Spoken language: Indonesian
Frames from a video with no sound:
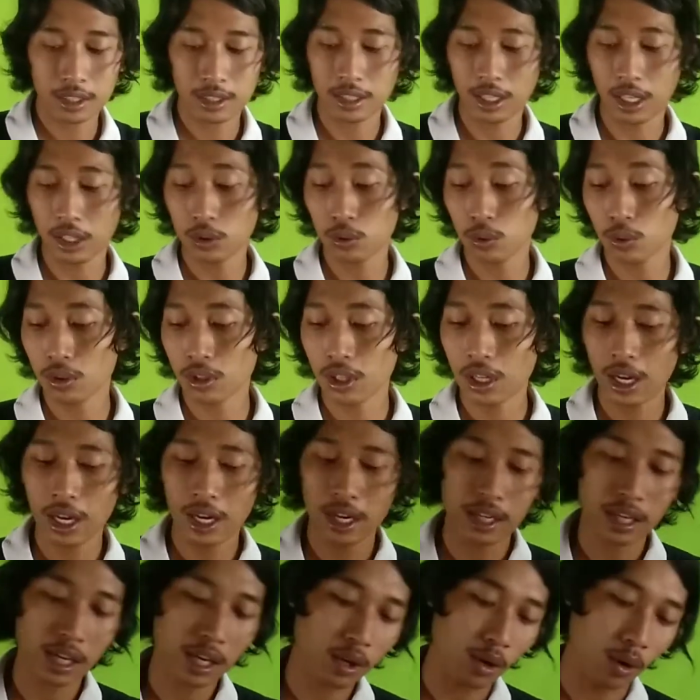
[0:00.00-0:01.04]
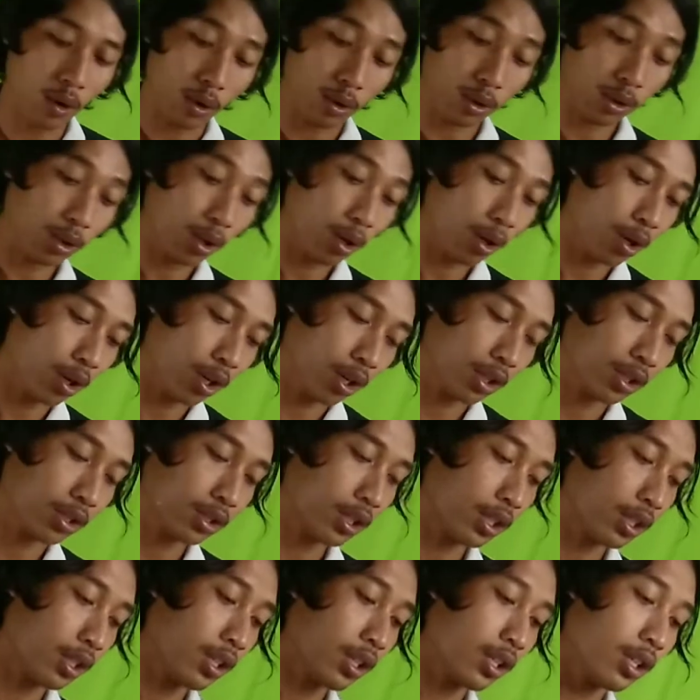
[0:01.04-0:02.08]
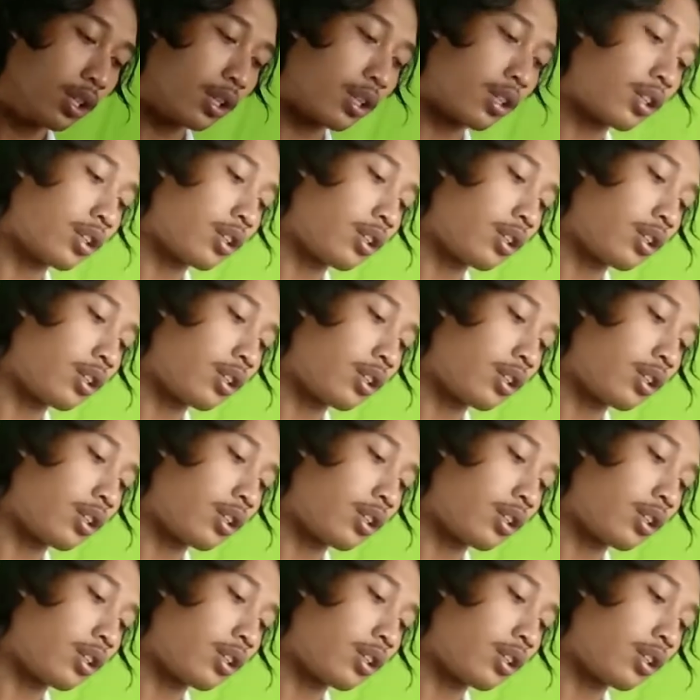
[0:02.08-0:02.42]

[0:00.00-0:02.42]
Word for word: nggak uh, suka yang kotor jadi